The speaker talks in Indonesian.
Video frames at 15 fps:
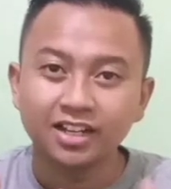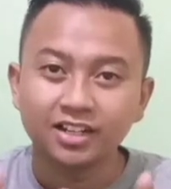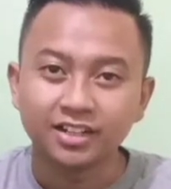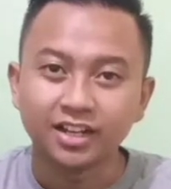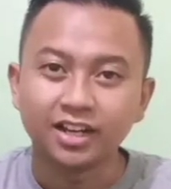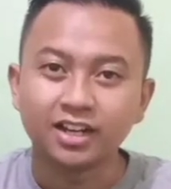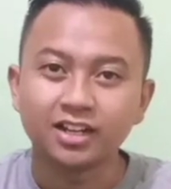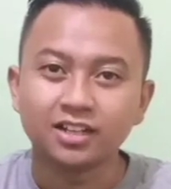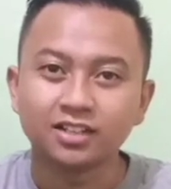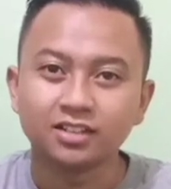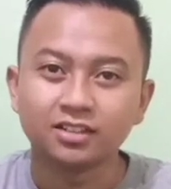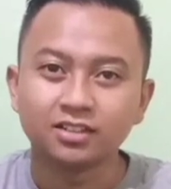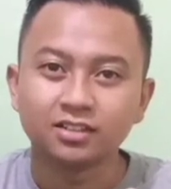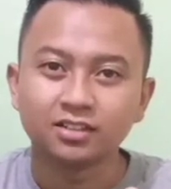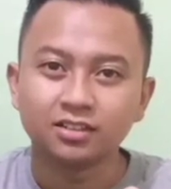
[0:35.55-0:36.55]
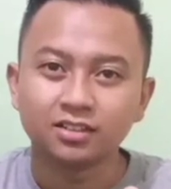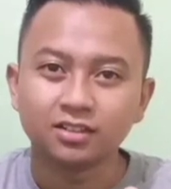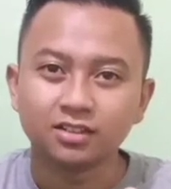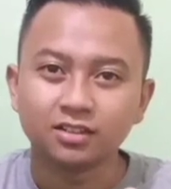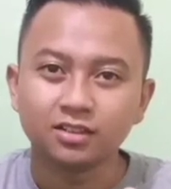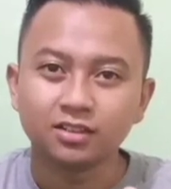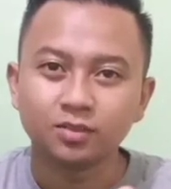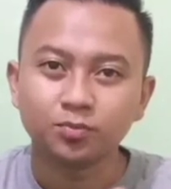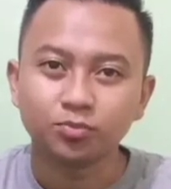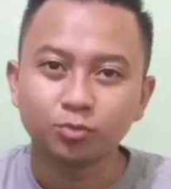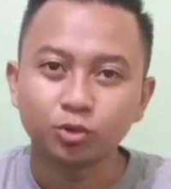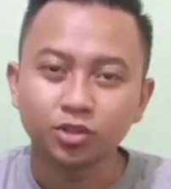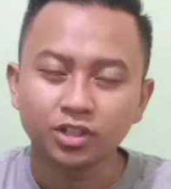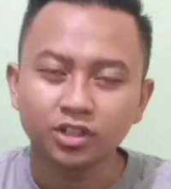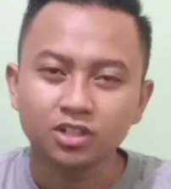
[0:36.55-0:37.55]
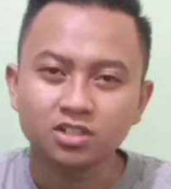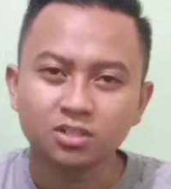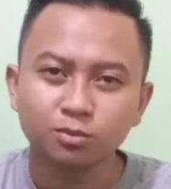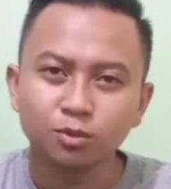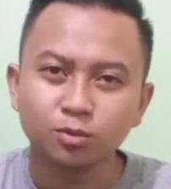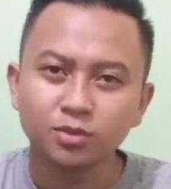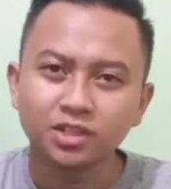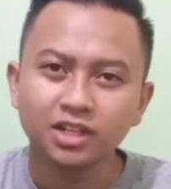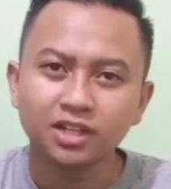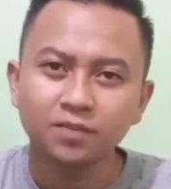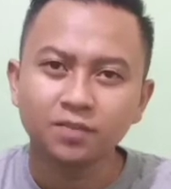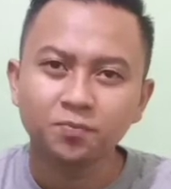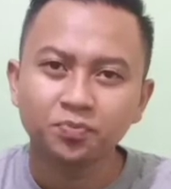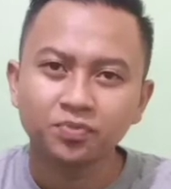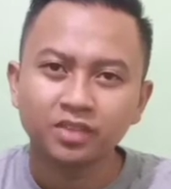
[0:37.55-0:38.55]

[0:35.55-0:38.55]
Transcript: Nah, um, mungkin sebelumnya